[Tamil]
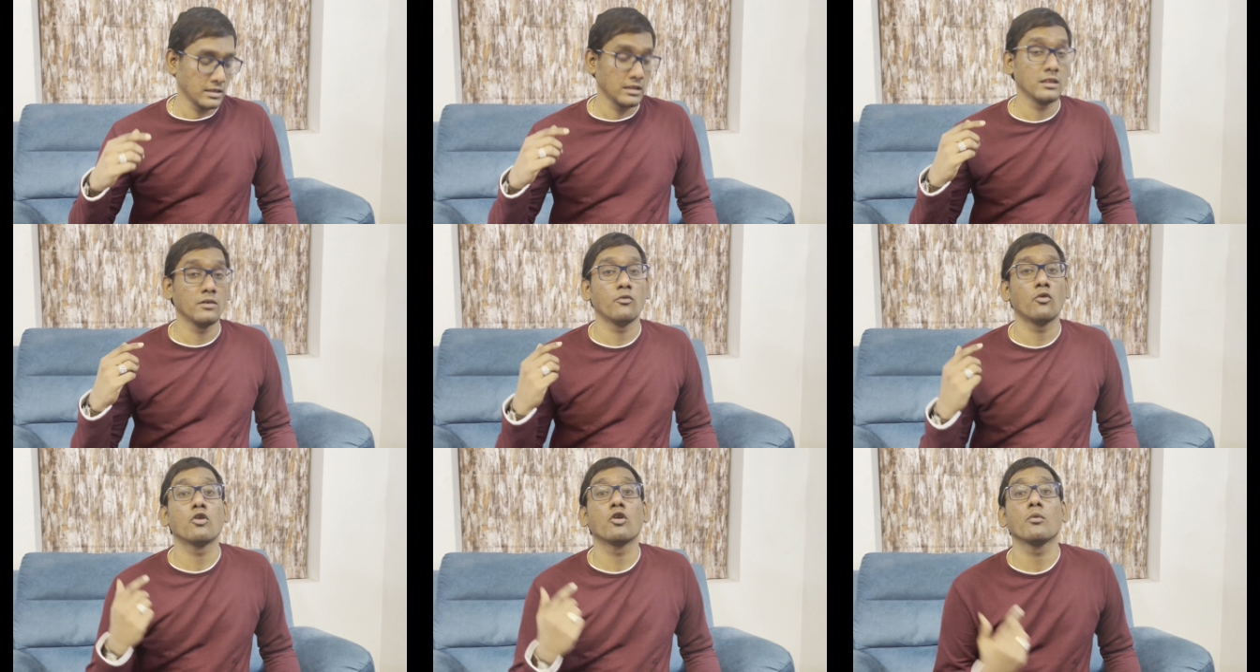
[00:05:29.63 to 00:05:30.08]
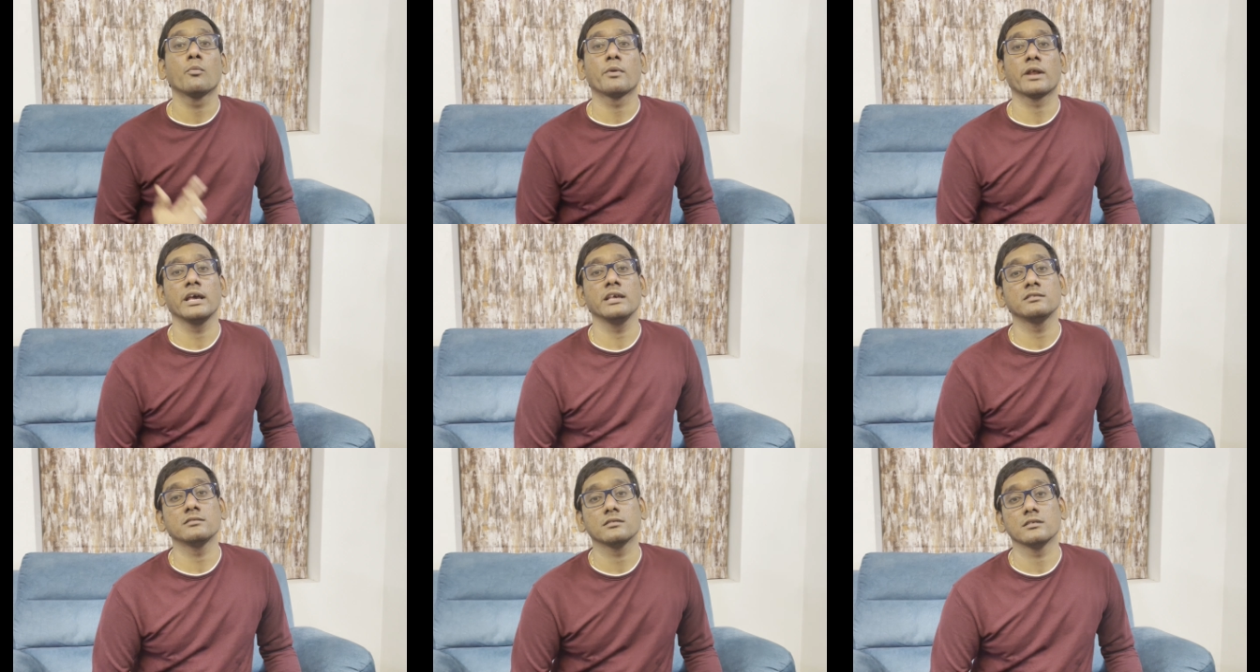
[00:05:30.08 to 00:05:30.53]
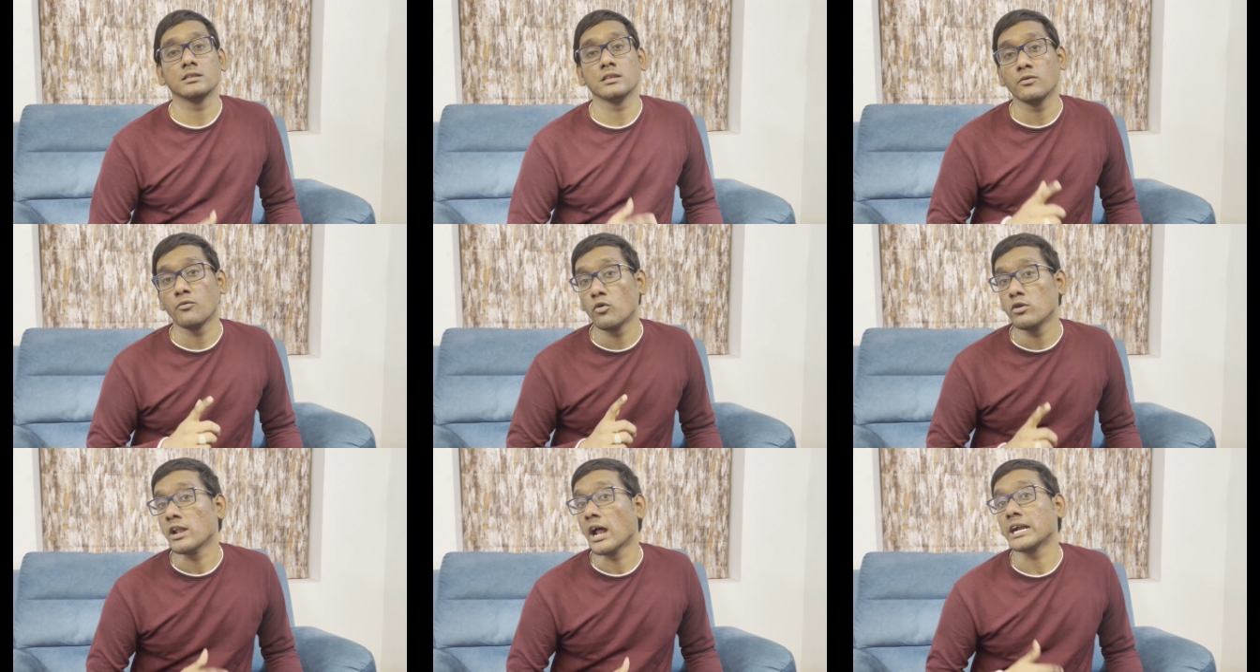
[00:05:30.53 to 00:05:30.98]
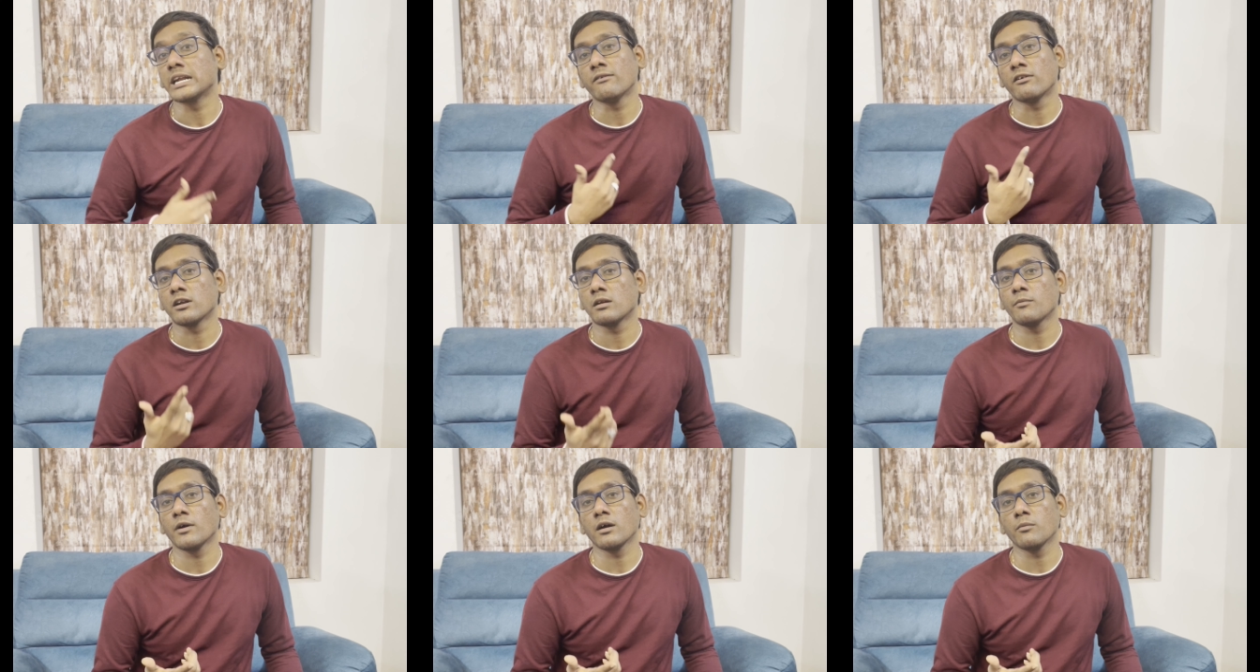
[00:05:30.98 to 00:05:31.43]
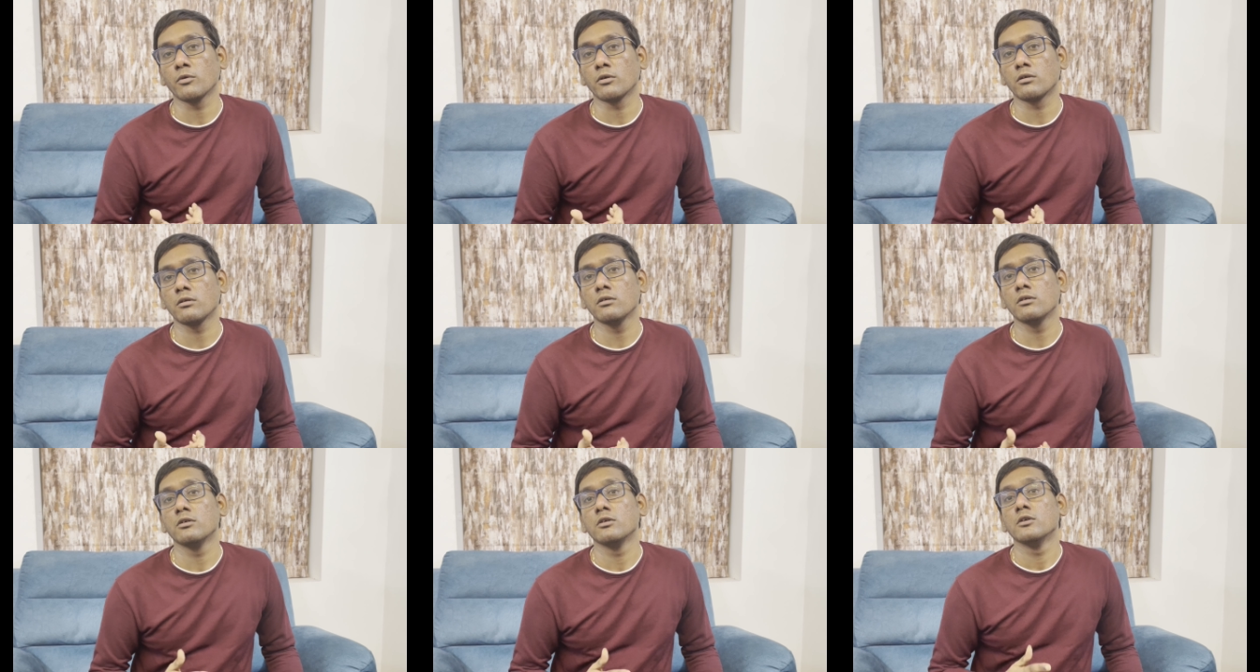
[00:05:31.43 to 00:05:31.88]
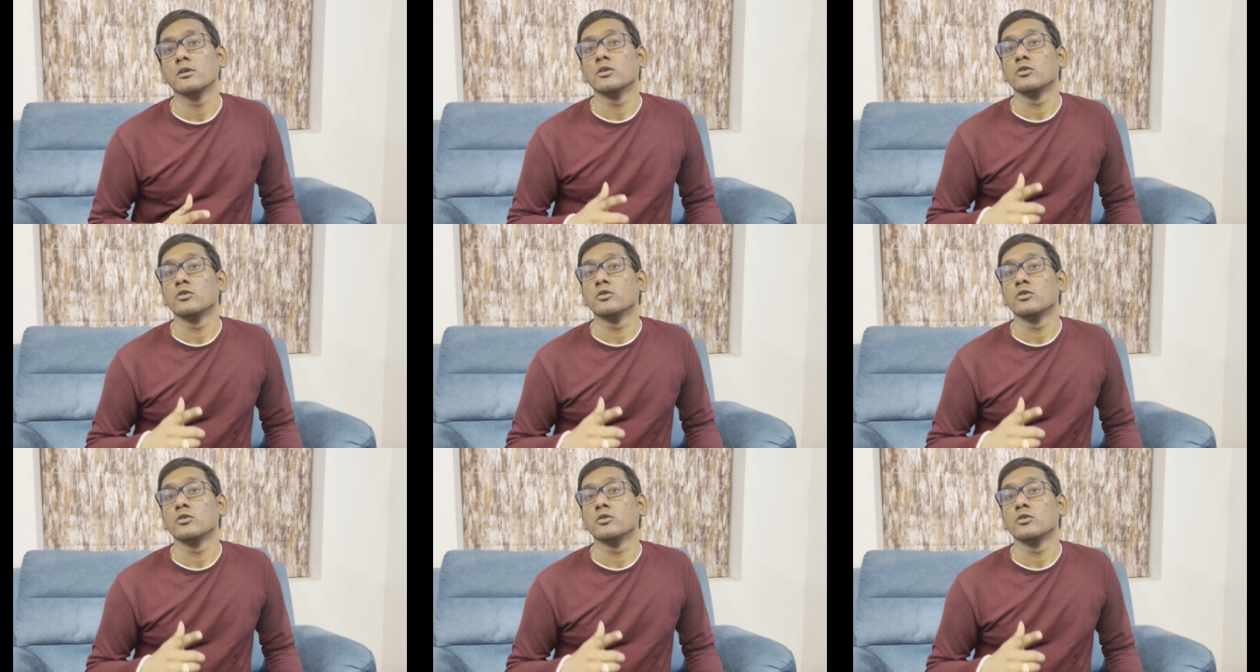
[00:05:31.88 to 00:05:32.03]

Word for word: இந்த ஃபோனோட ப்ரைஸ் இந்த ஃபோன் யார்கிட்ட வாங்கணும்னு பார்க்க போகிறோம்